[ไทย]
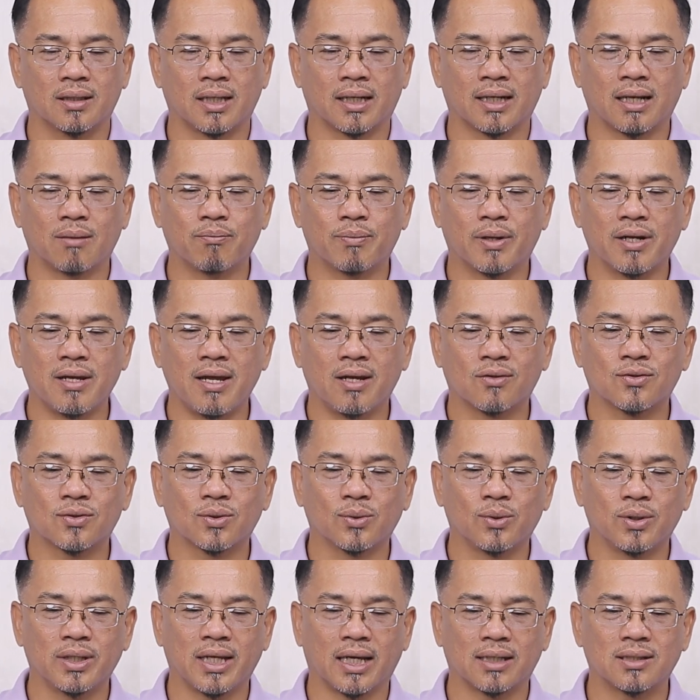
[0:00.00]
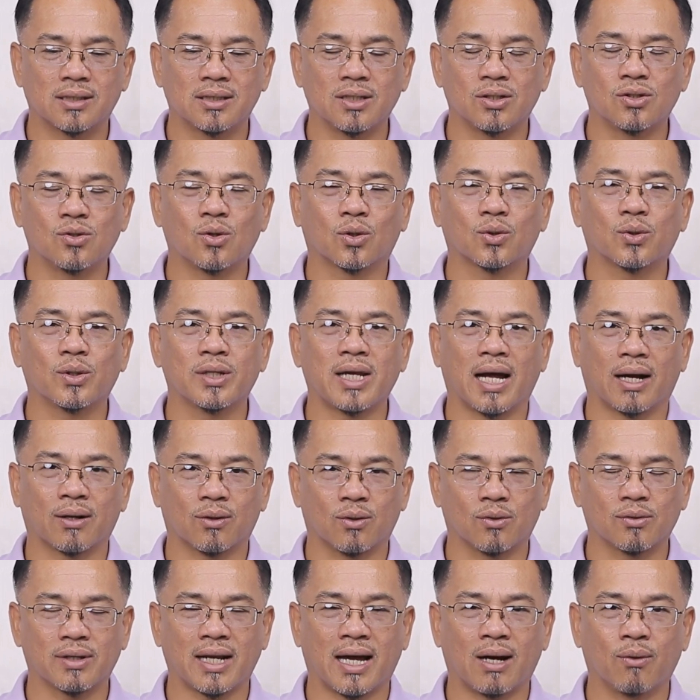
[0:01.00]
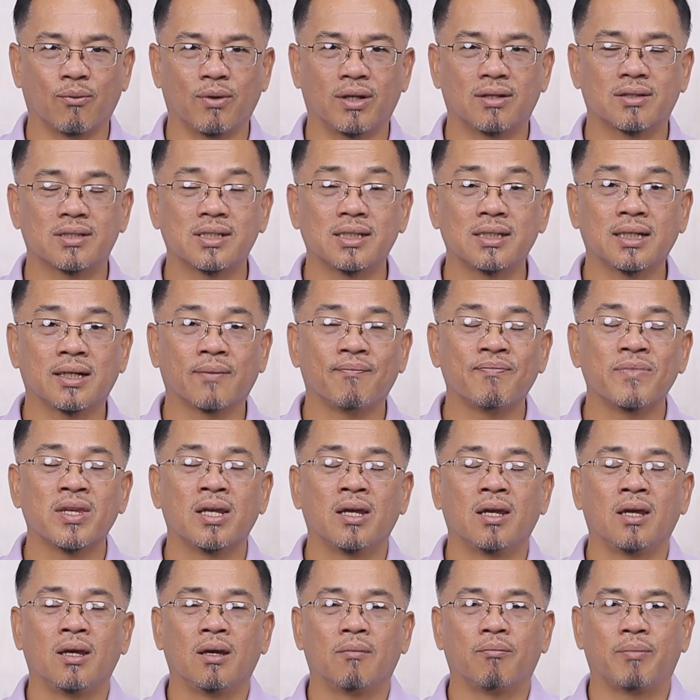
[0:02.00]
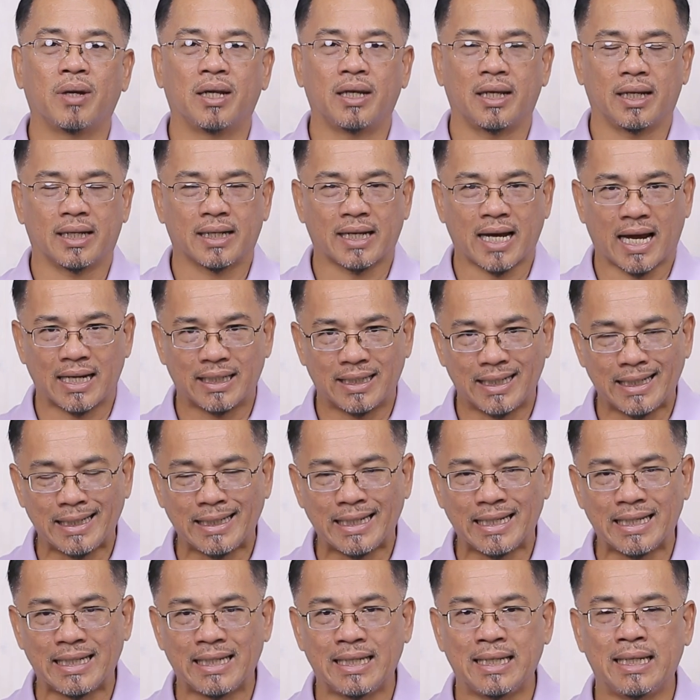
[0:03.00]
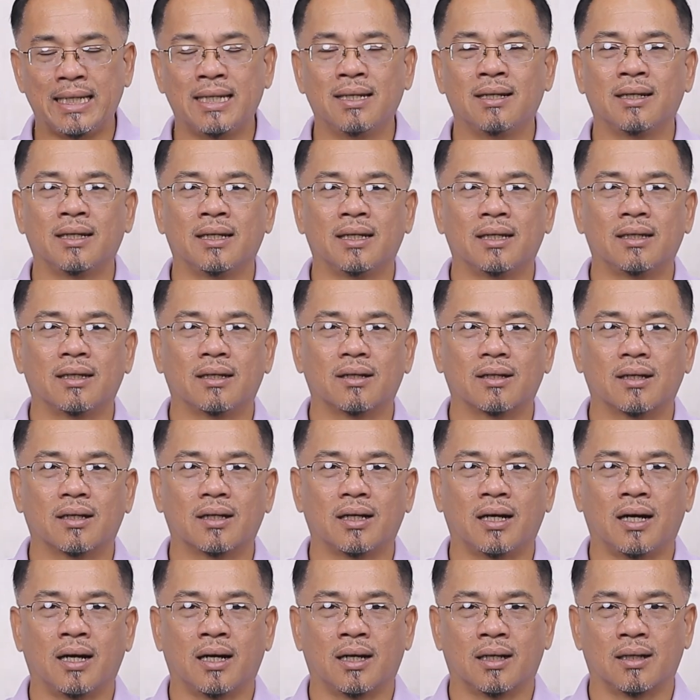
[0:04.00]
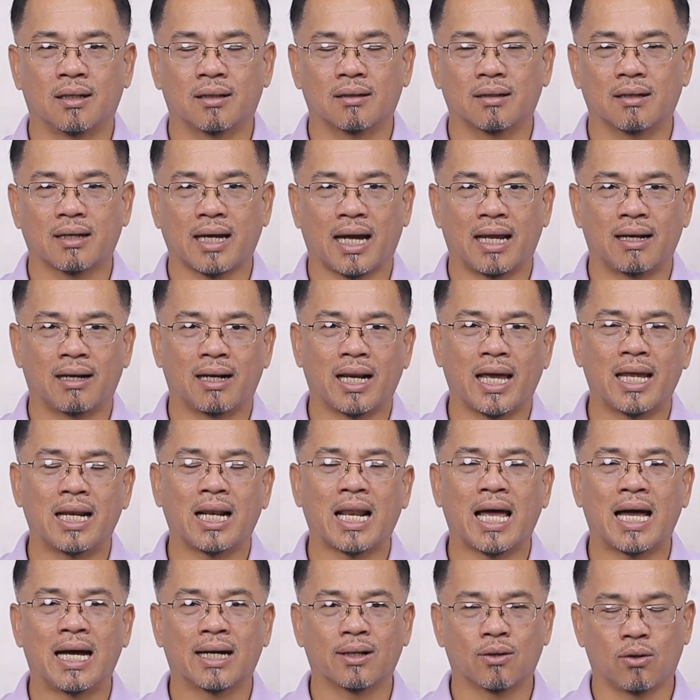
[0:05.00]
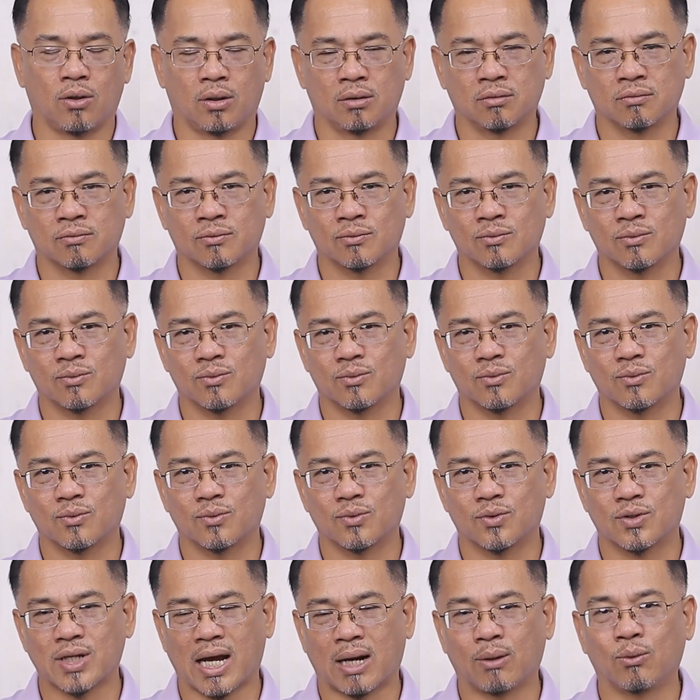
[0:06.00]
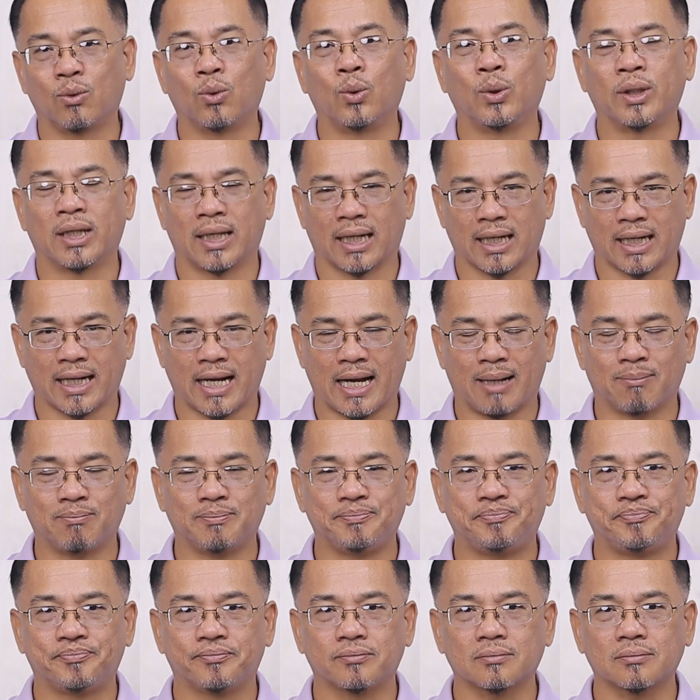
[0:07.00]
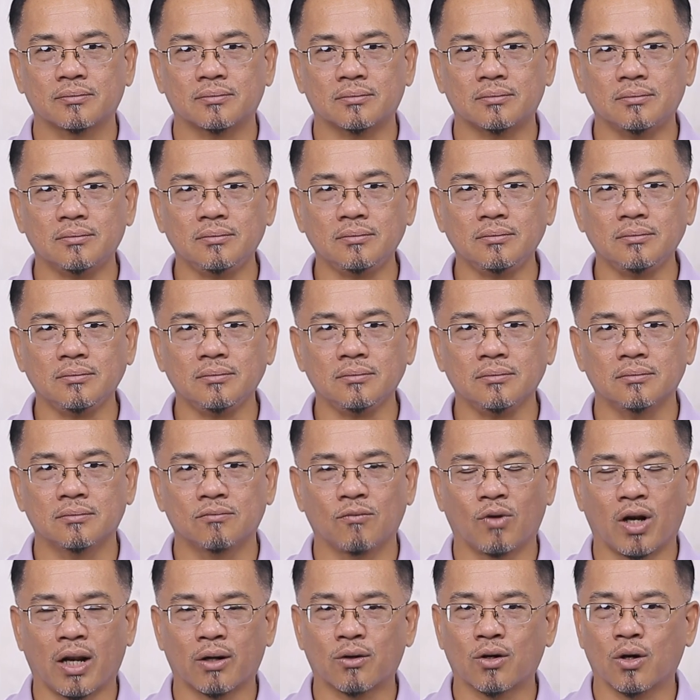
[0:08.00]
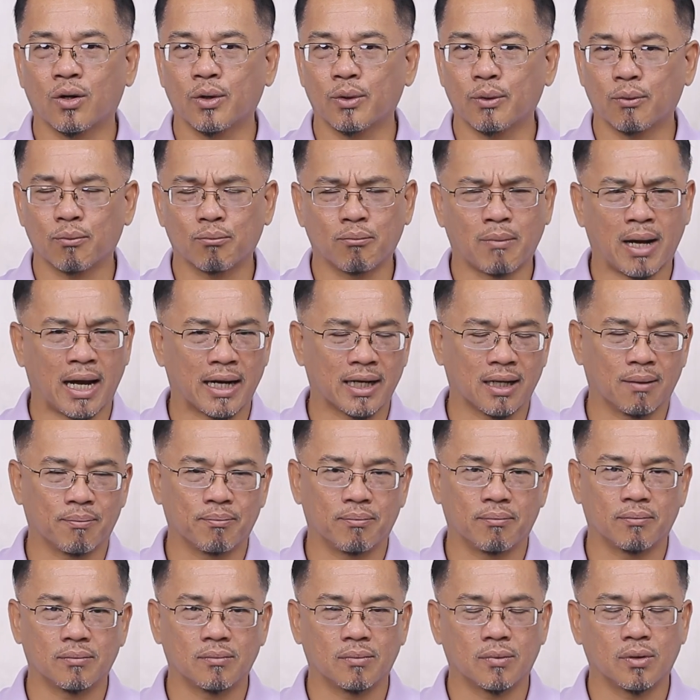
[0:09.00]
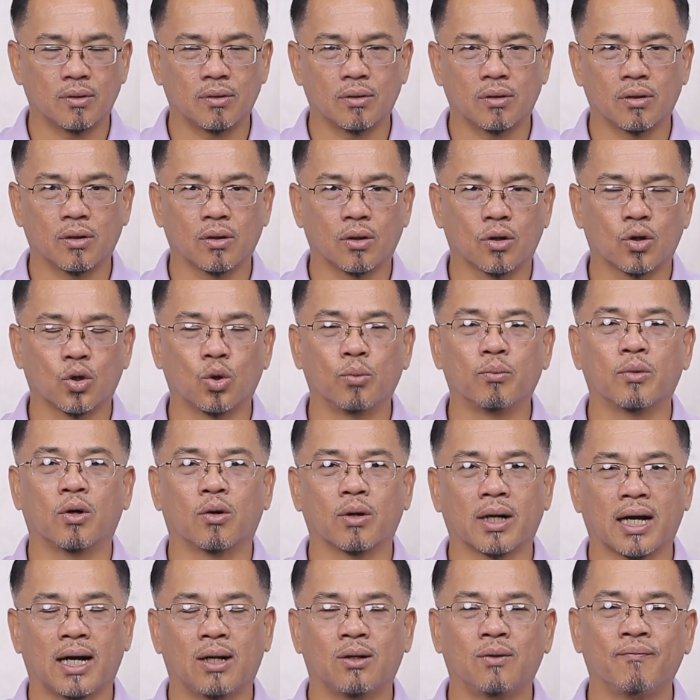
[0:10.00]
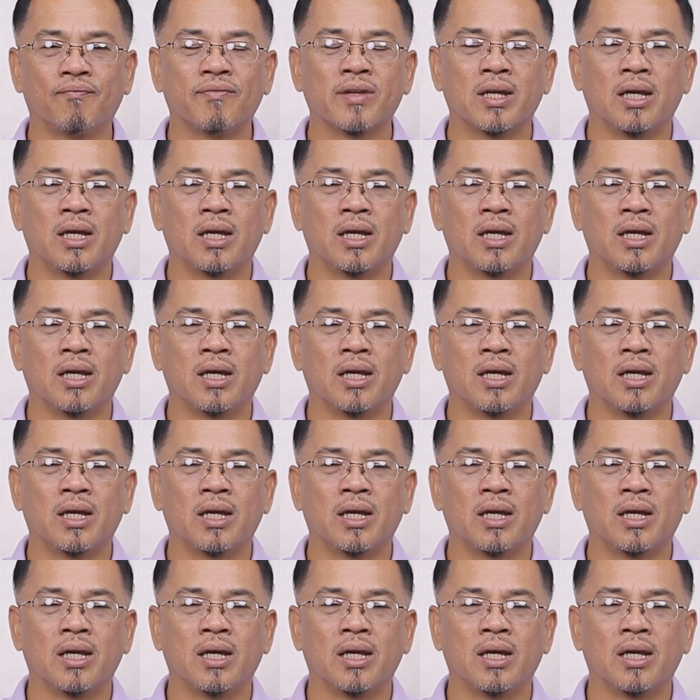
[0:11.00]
ดังนั้นพระเยซูเนี่ยจึงยกตัวอย่างของดาวิดซึ่งเป็นเหตุการณ์ที่หนีการไล่ล่าของซาอูลนะครับ แล้วก็มากับกลุ่มของเขา